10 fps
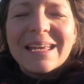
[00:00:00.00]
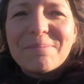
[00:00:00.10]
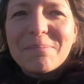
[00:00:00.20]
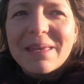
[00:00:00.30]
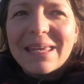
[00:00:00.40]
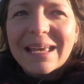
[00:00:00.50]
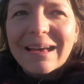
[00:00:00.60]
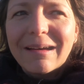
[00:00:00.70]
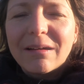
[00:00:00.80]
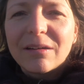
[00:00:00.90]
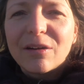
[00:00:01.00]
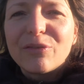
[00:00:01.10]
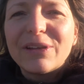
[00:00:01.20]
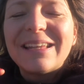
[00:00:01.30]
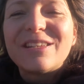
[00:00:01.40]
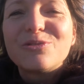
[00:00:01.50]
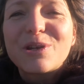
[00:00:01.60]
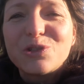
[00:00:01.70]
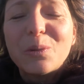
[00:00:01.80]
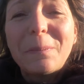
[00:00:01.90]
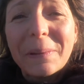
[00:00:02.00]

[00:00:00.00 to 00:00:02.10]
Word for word: mais en fait, les oiseaux